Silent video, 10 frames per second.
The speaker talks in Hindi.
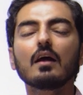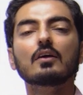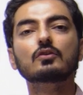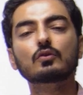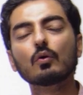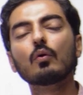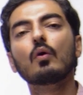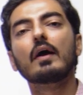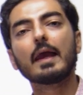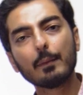जो
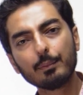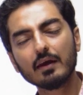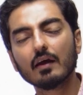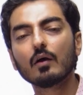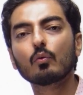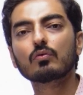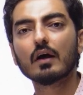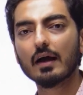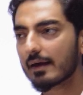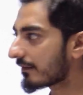एपी है उसका
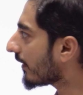एस एन